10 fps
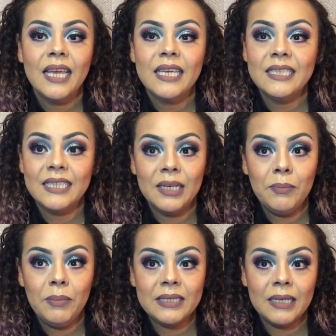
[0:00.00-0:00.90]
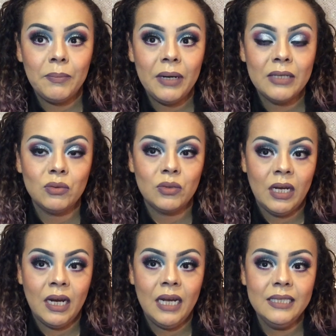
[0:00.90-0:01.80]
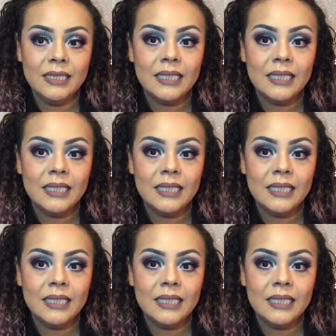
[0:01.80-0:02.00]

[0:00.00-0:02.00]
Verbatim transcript: y si quieren pasar para sus canales,